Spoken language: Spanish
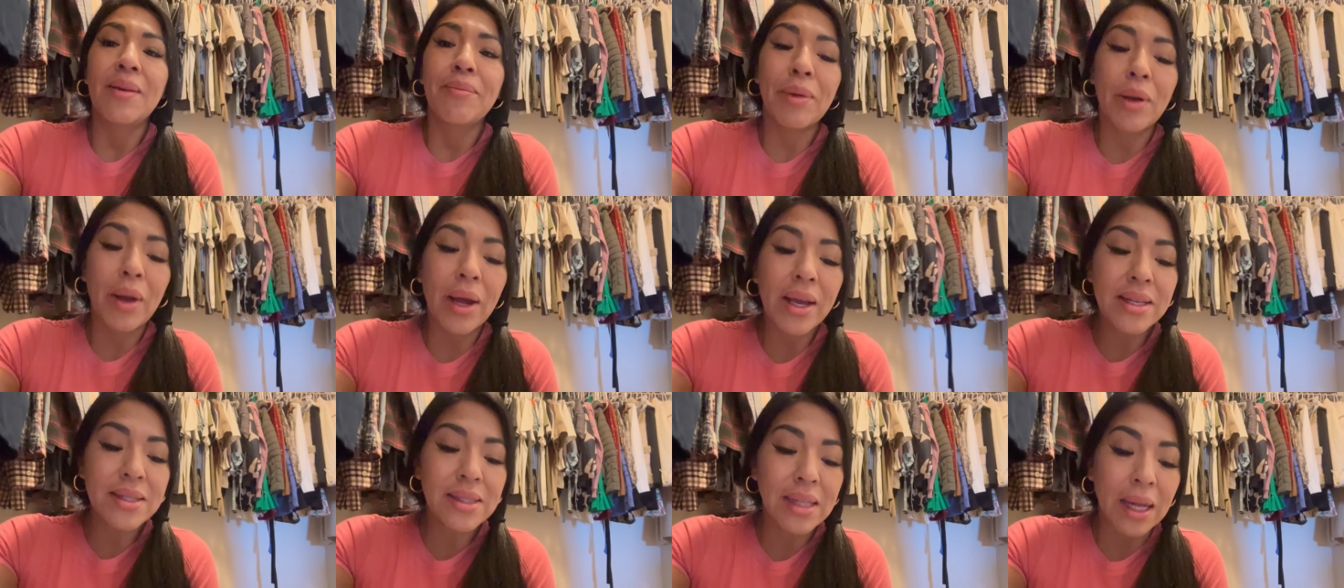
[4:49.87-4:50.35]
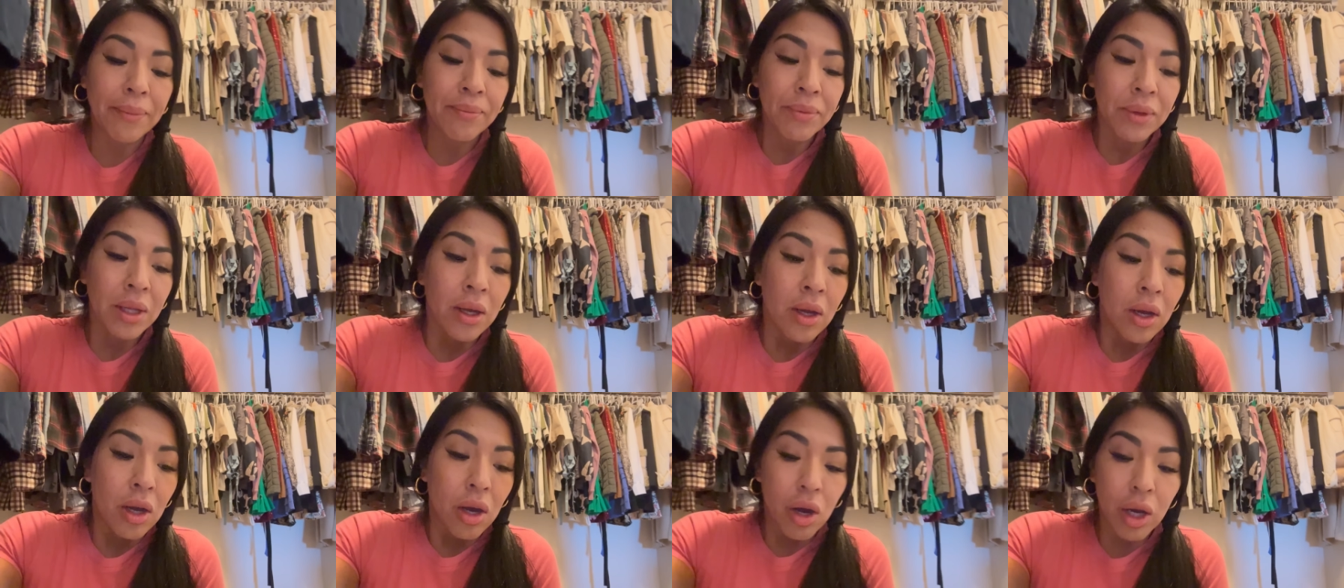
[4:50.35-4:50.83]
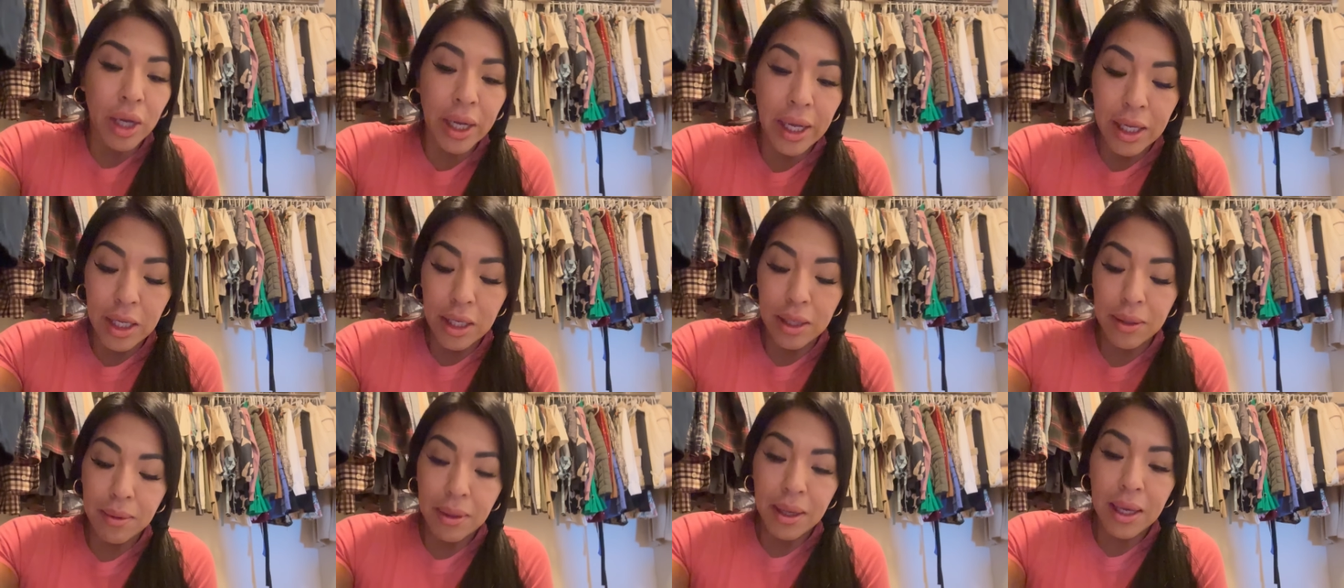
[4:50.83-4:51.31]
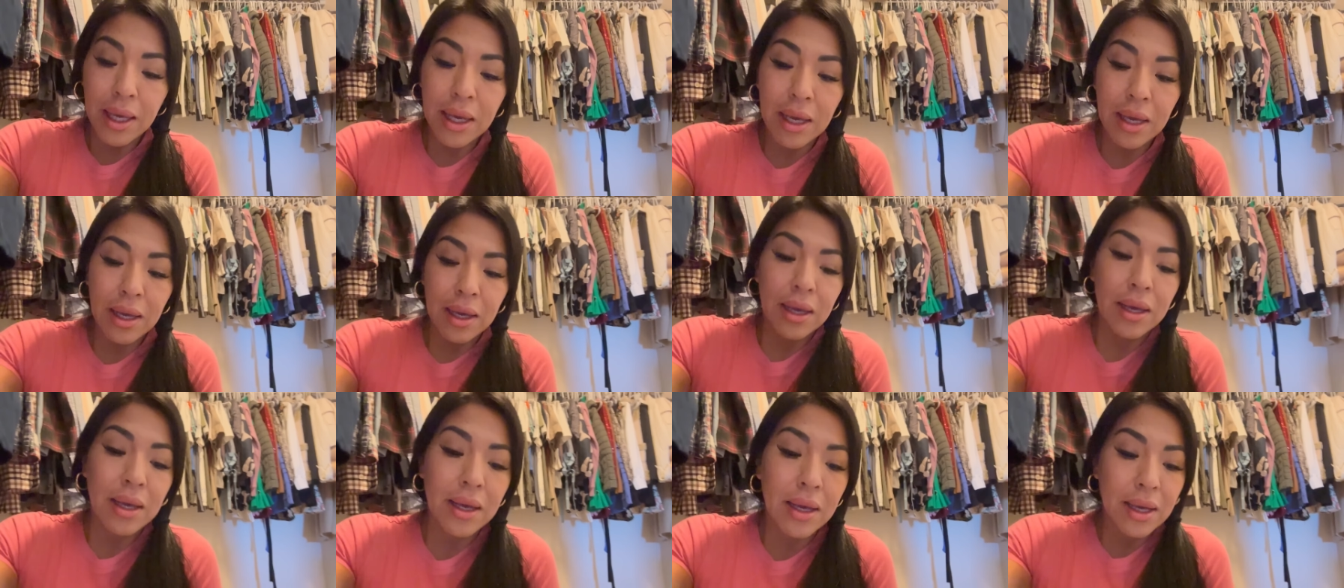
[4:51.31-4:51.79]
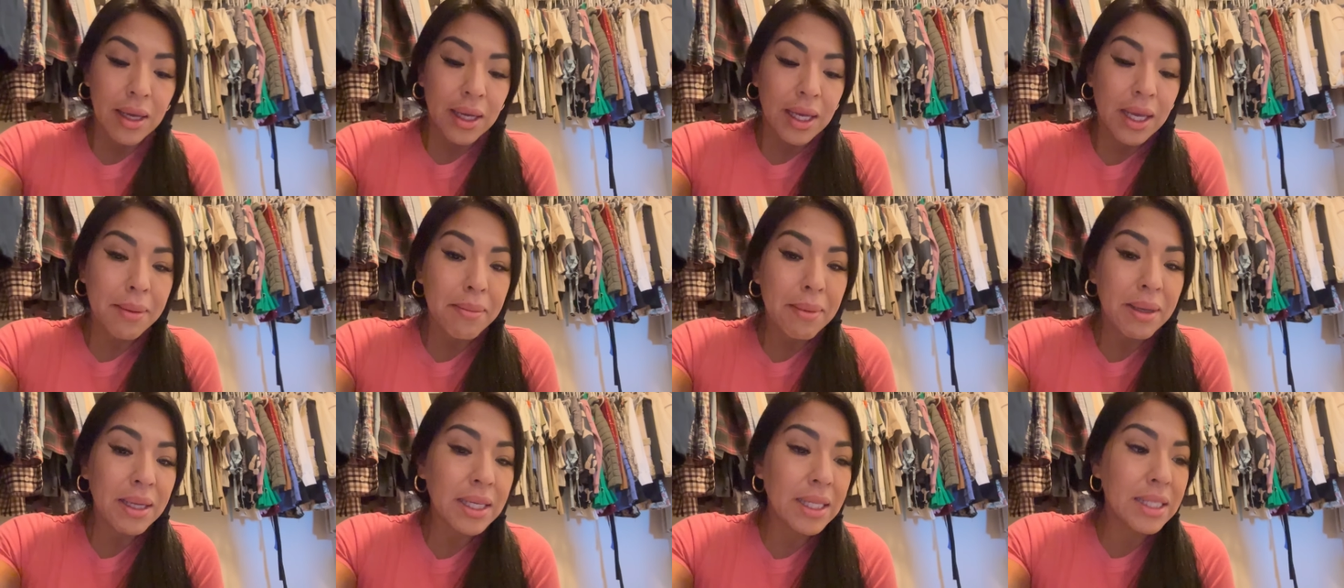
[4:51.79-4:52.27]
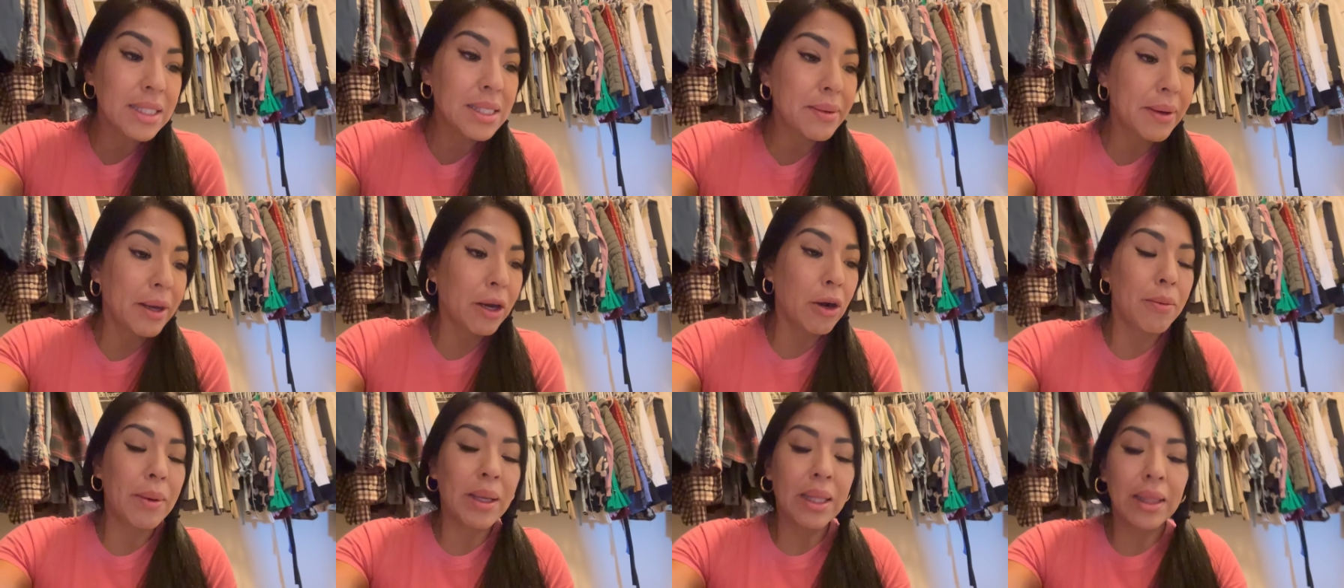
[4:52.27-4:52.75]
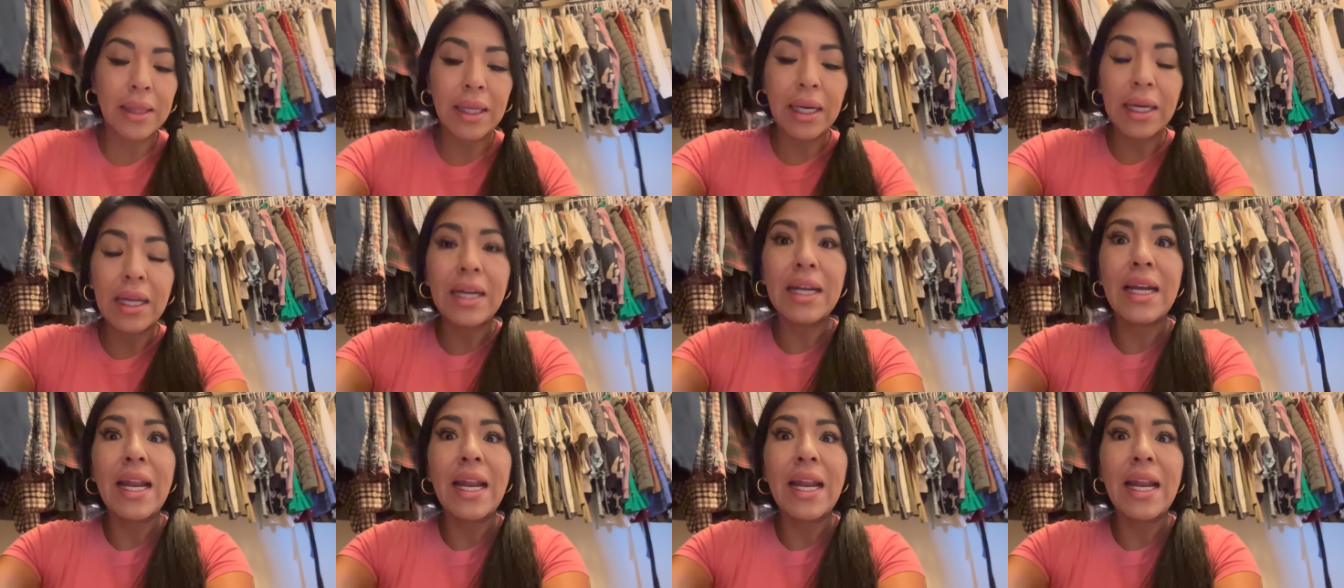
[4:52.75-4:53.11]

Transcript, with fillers: Pero ahí está. Ok, eh, ¿qué más les iba a comentar?